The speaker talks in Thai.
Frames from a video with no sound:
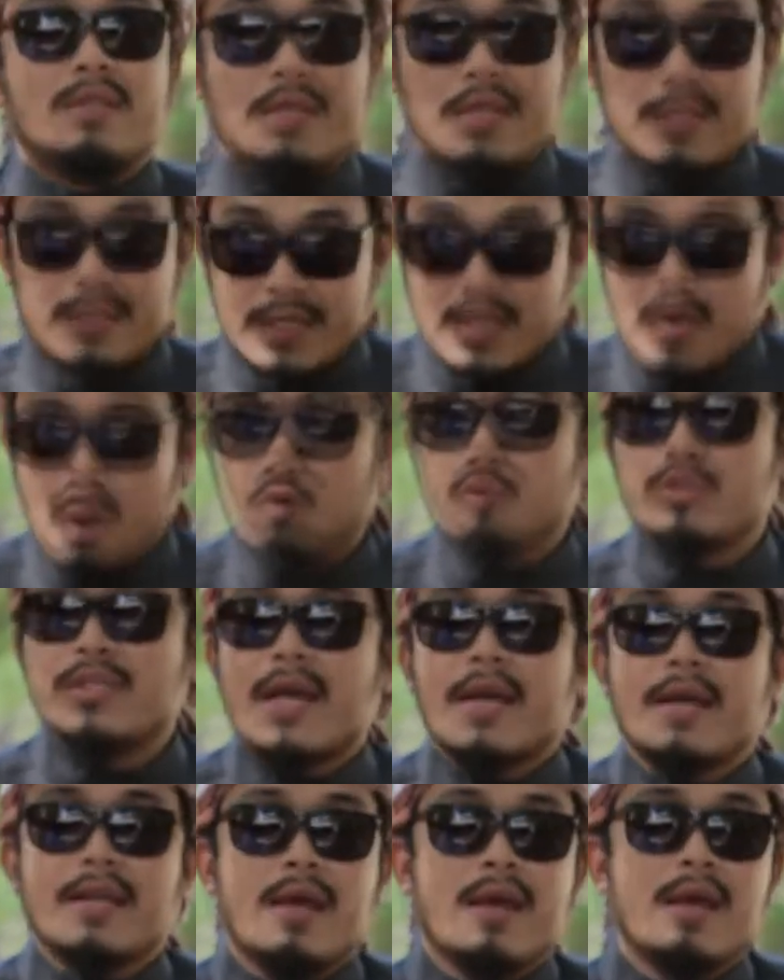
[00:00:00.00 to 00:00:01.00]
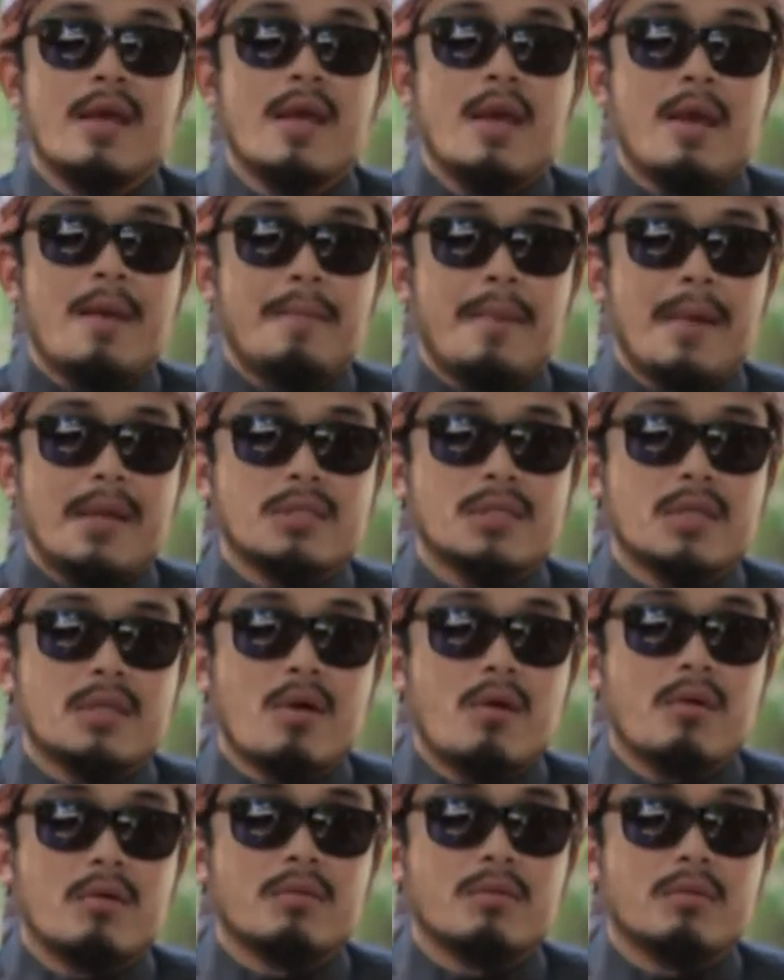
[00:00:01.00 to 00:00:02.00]
สิ่งที่เรารู้จักเนี่ยมักจะ
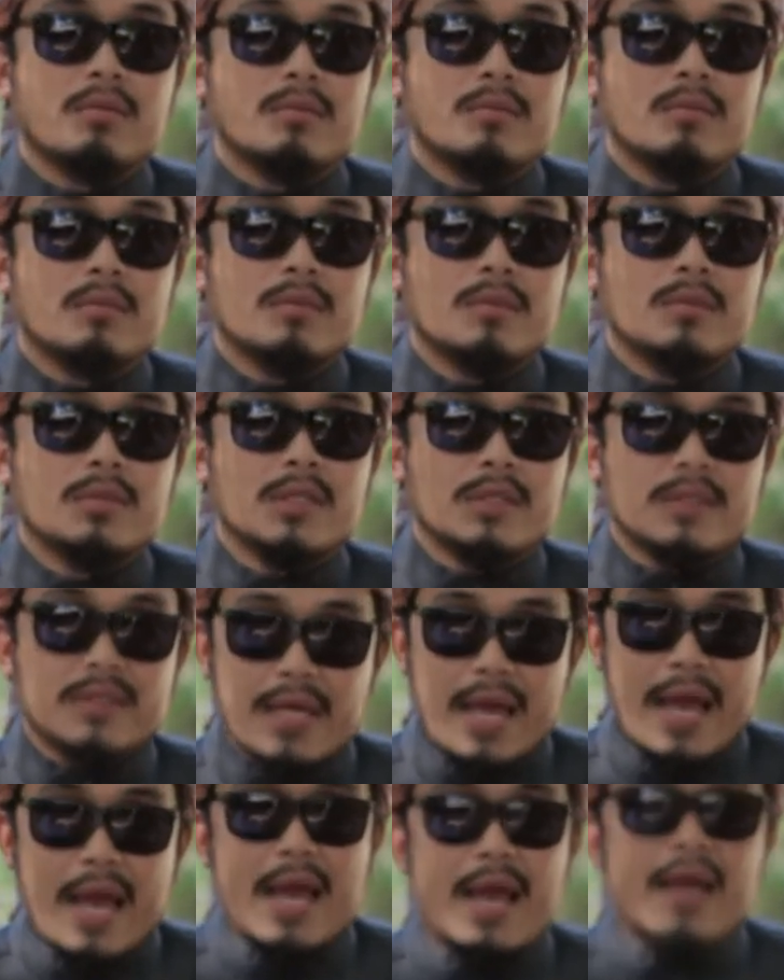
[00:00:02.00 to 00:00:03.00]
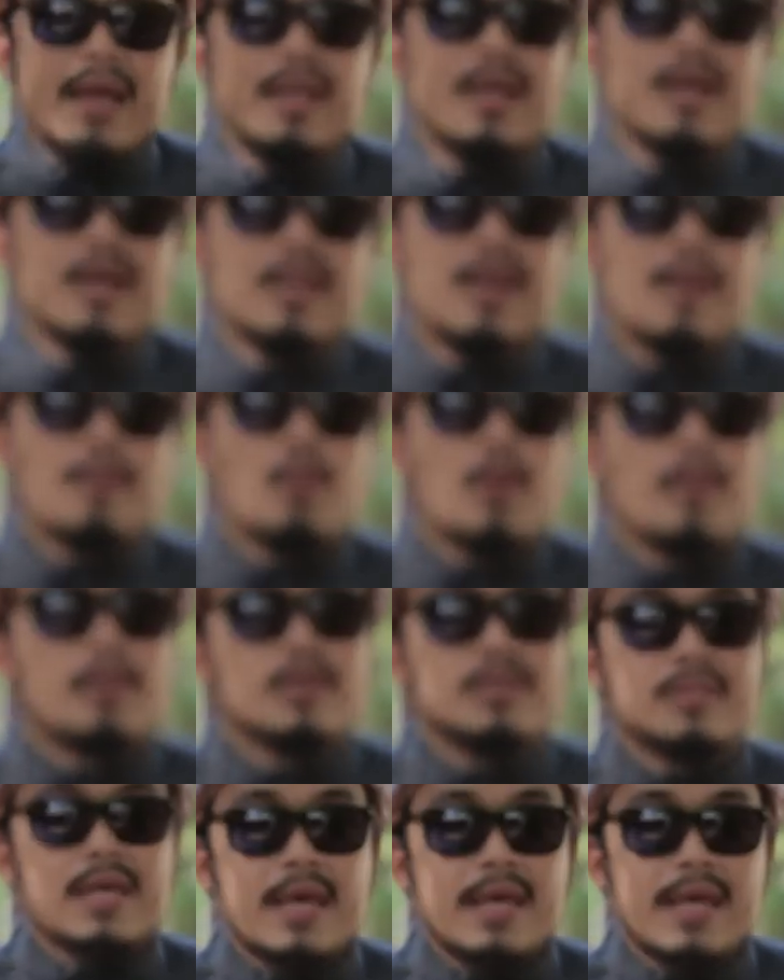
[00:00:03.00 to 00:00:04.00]
ต้องศึกษาแล้วก็ทำความ
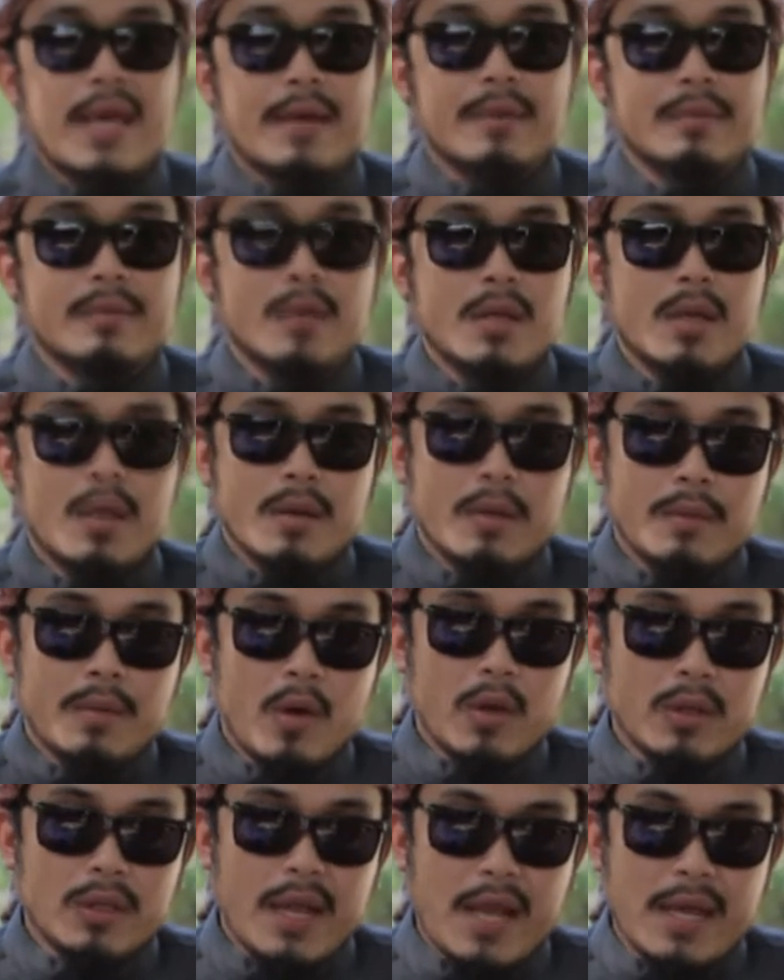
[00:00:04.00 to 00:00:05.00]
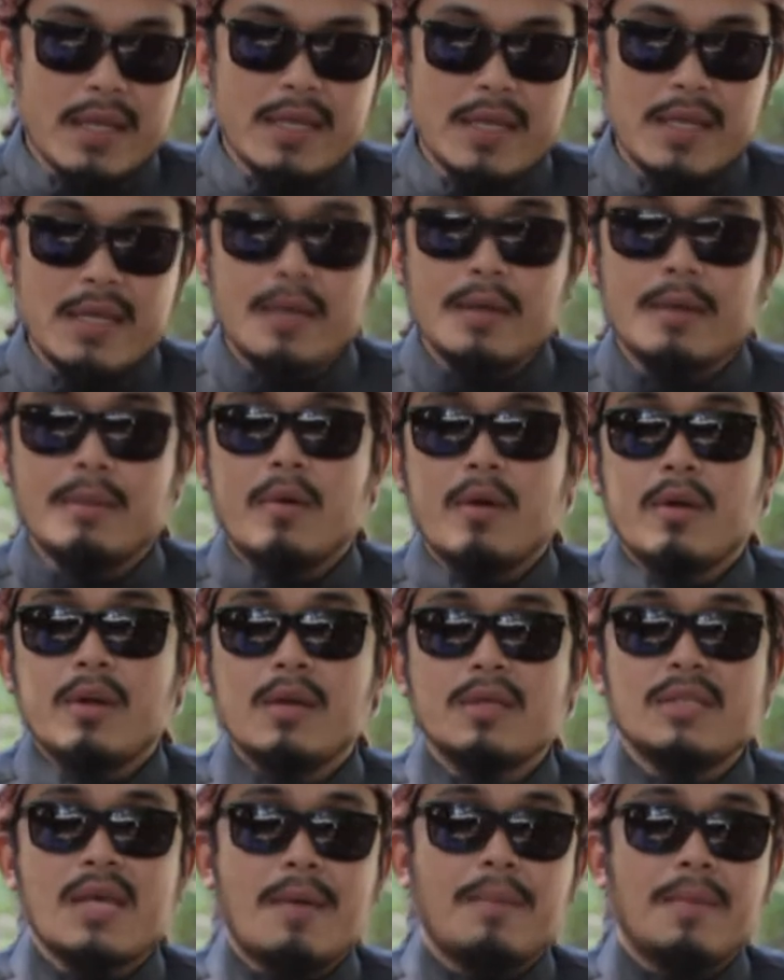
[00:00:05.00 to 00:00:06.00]
เข้าใจอย่างค่อนข้างดี เพราะ
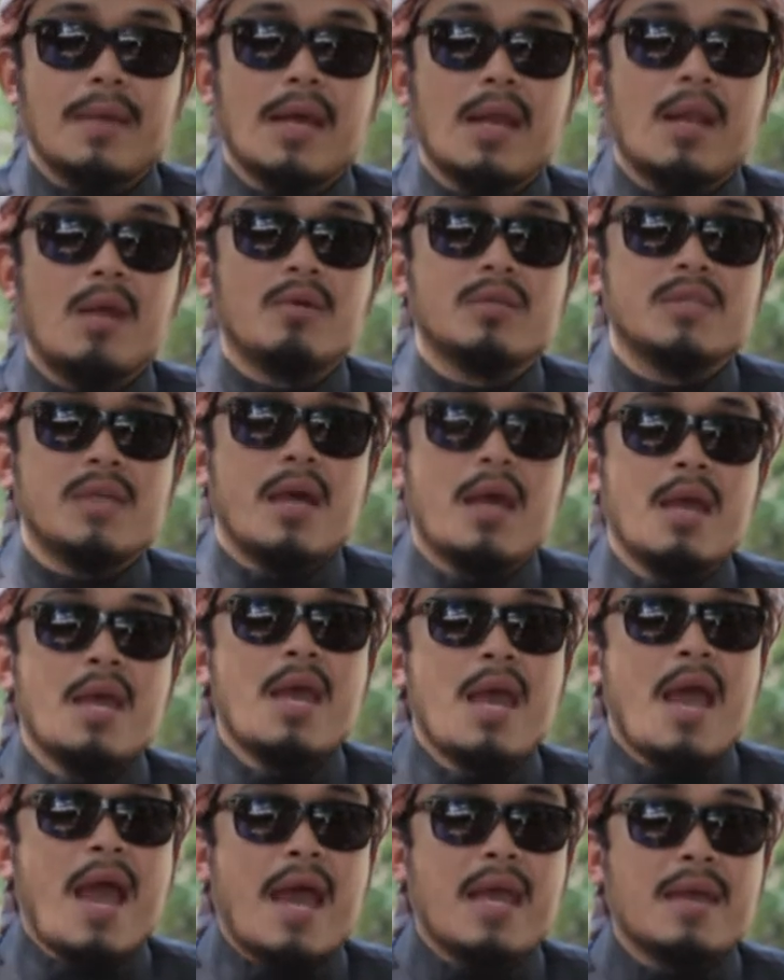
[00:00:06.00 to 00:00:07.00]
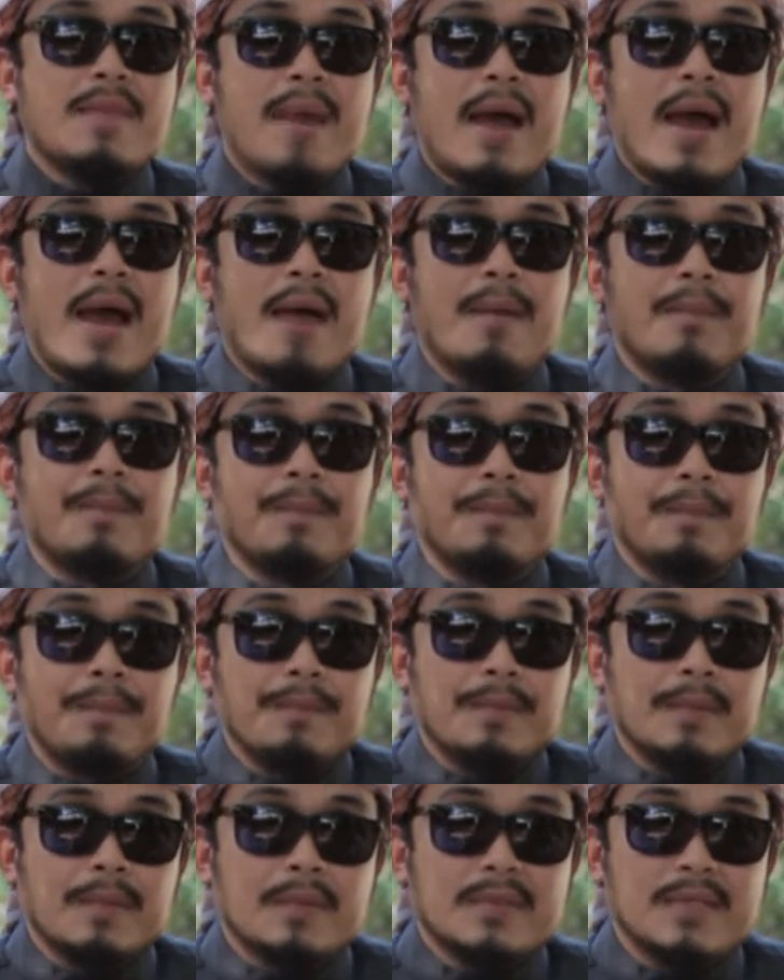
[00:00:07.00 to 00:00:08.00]
เนื่องจากไม่งั้นเราจะให้ภาพ
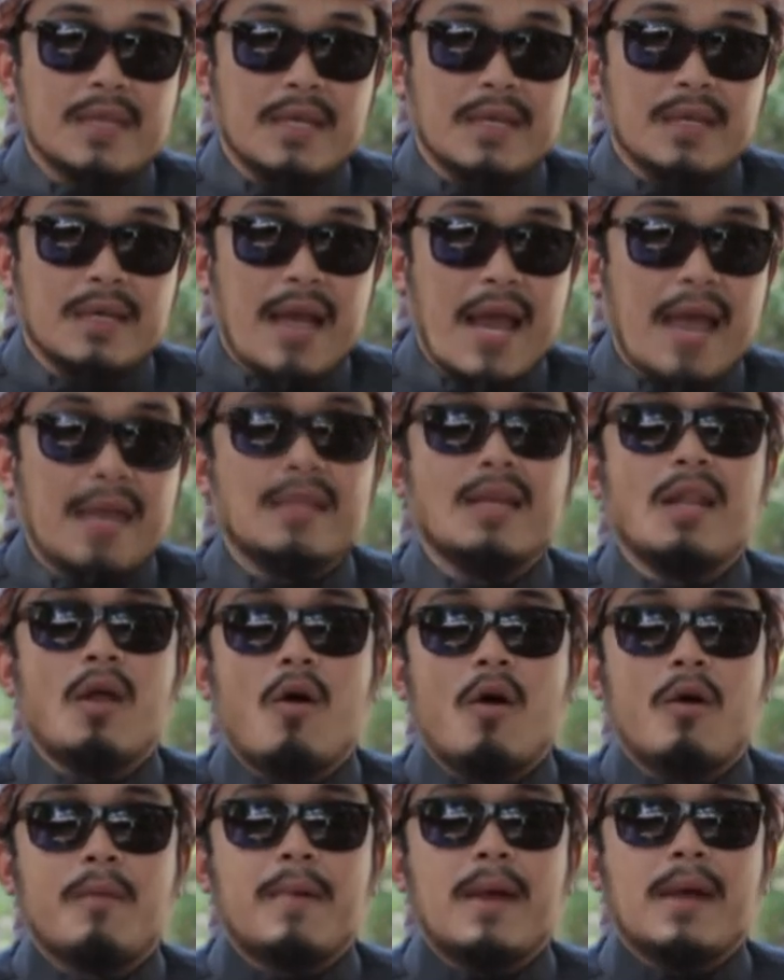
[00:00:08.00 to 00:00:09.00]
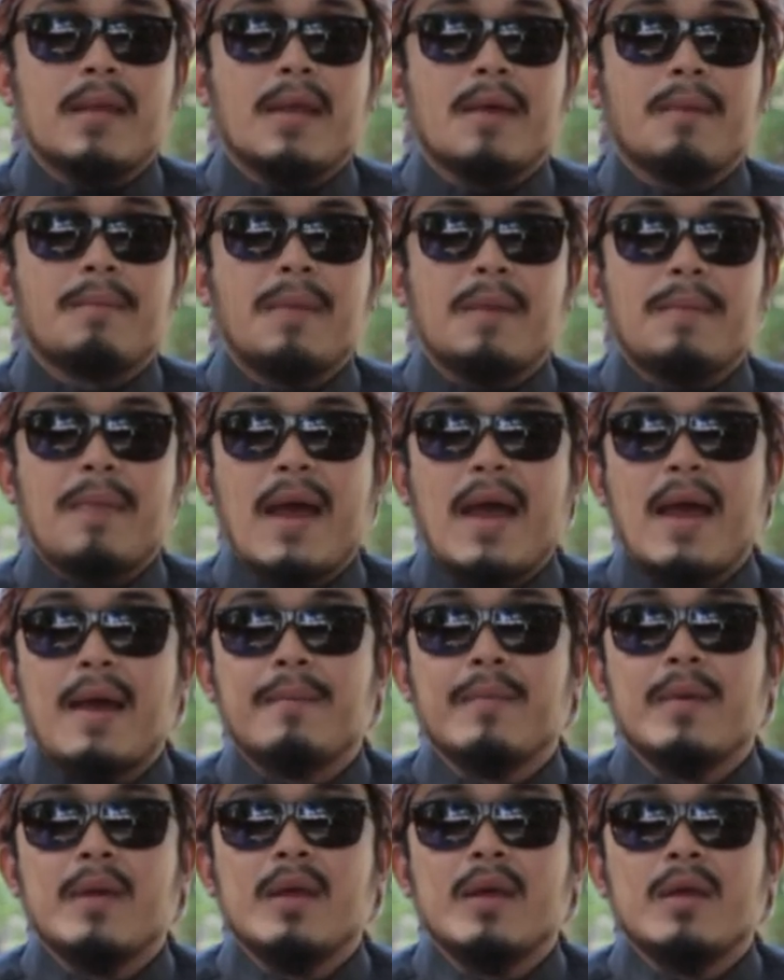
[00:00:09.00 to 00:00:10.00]
สิ่งงานที่เราออกมาเนี่ยเป็นภา
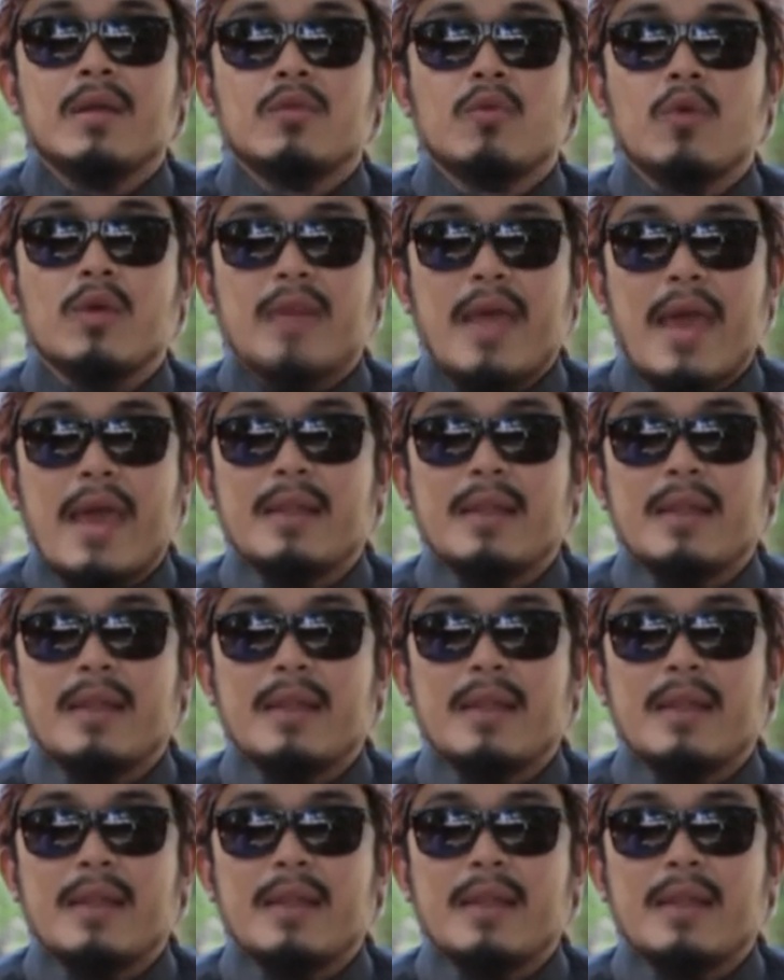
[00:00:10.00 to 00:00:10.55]
พตัวแท